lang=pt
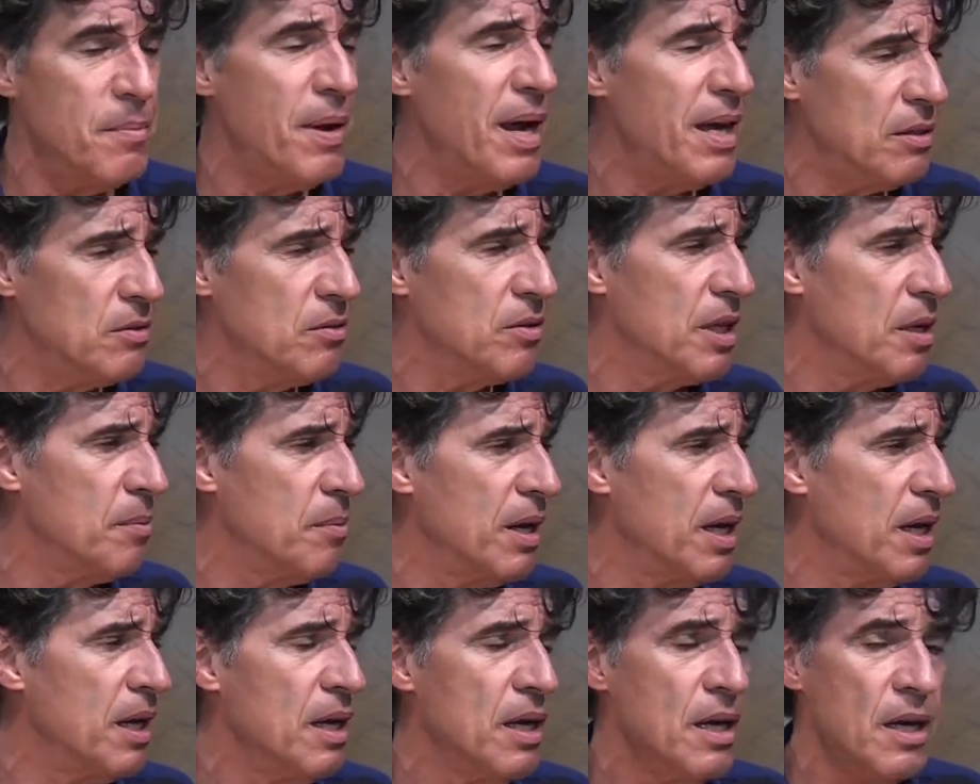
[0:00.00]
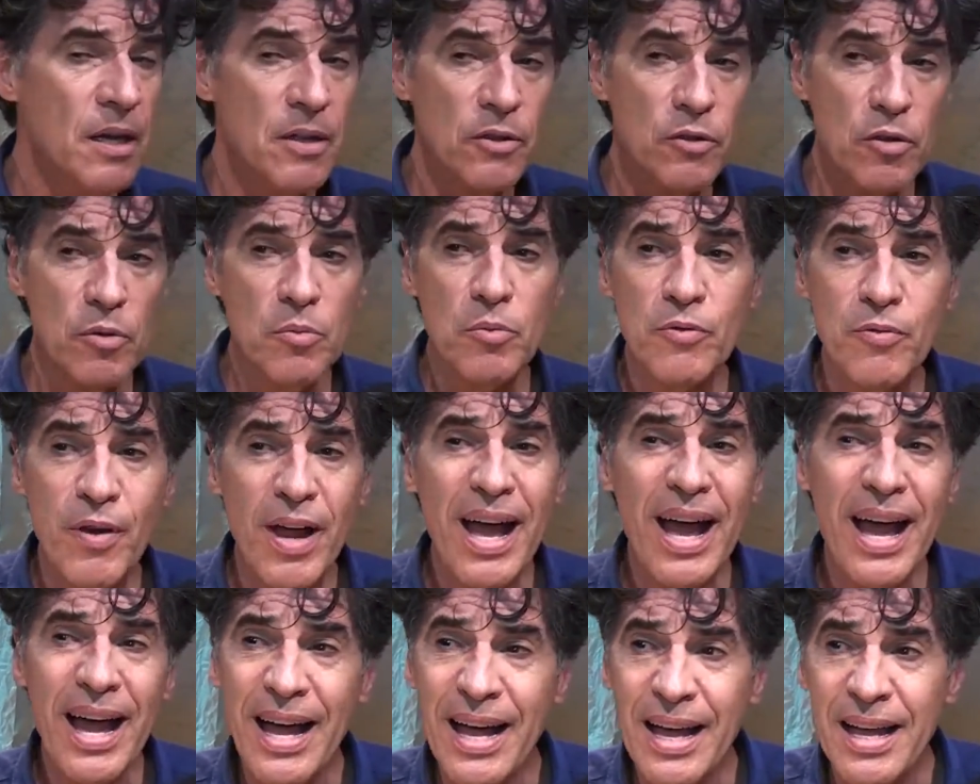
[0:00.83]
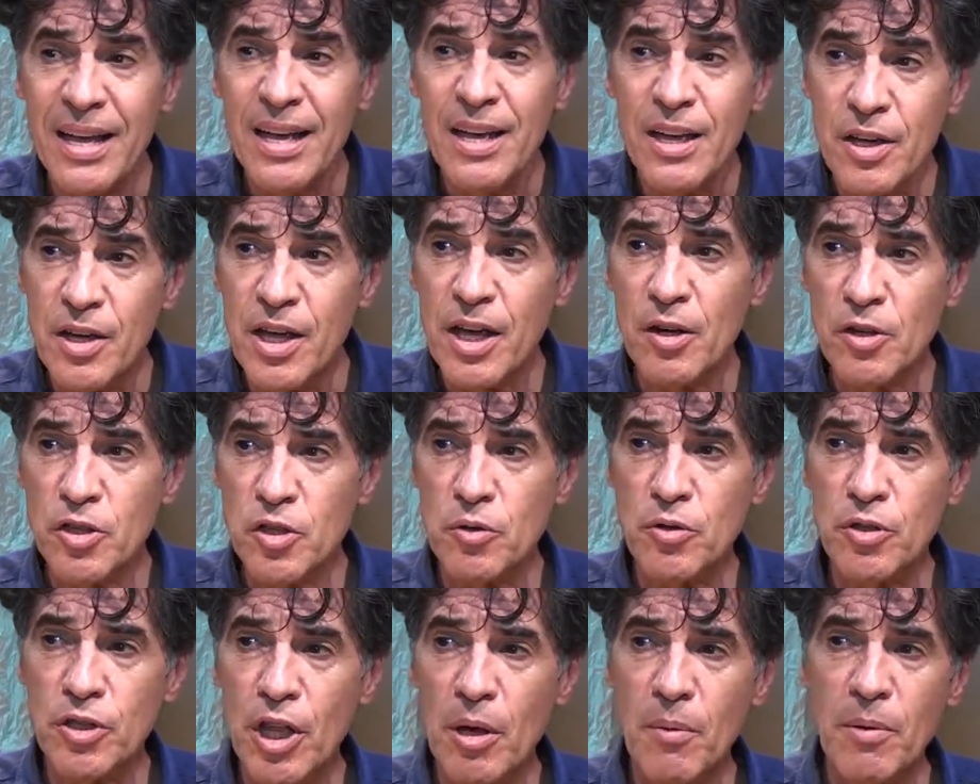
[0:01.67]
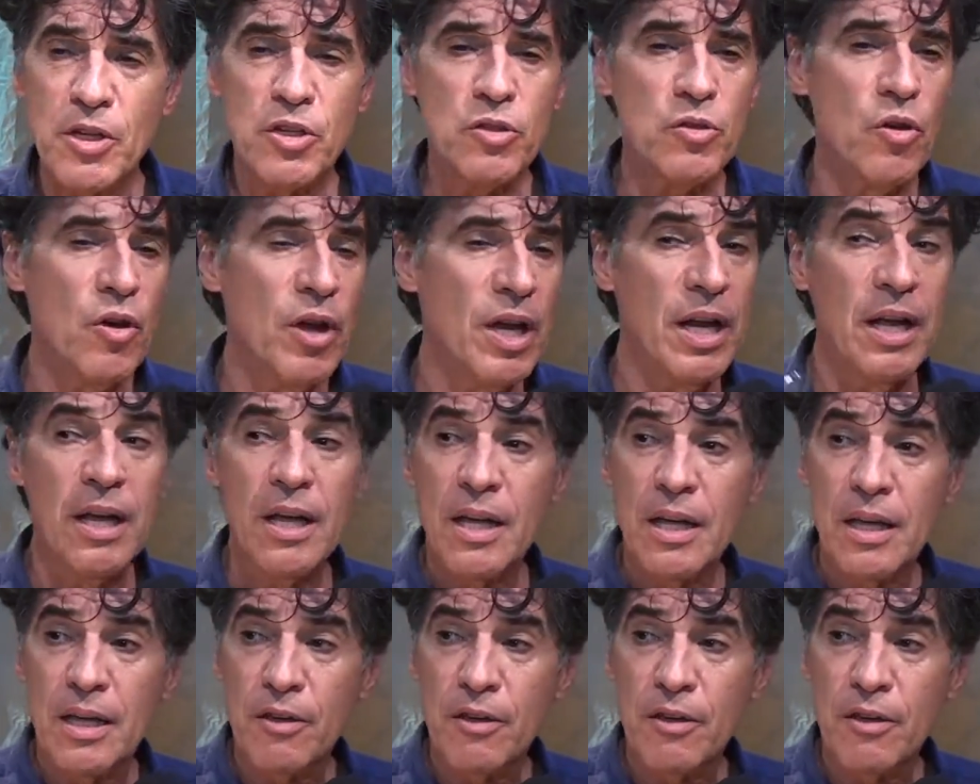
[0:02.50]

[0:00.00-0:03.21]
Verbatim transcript: se libertam também. Todo mundo fala, ah, quero te contar uma história.